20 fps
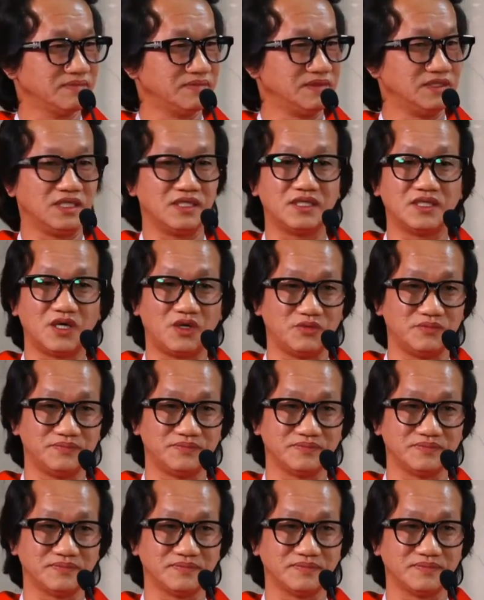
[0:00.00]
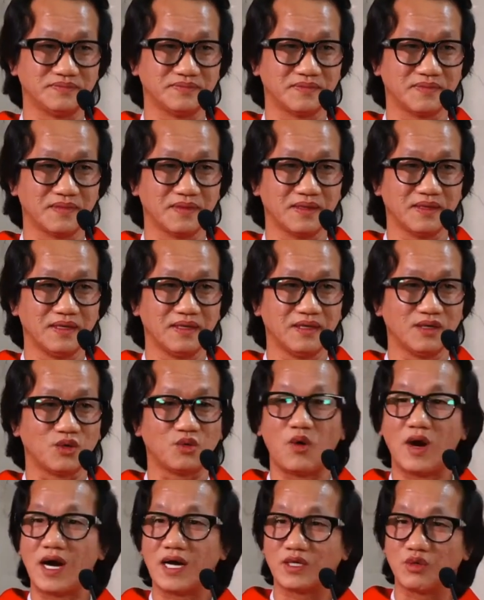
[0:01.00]
Nhưng không,
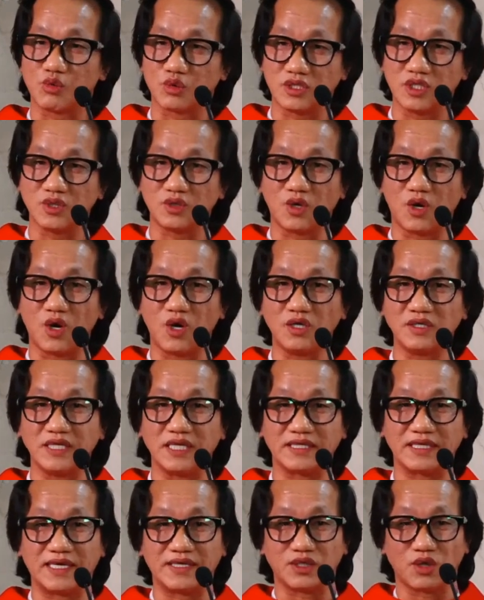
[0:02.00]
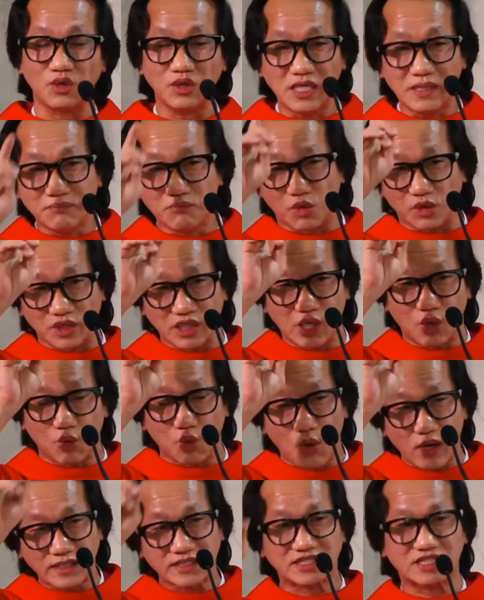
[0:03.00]
qua cuộc thương khó để Ngài nói lên một điều
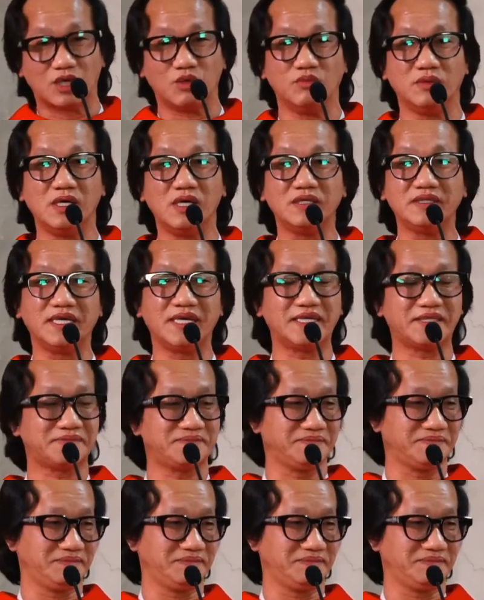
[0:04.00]
quan trọng hơn hết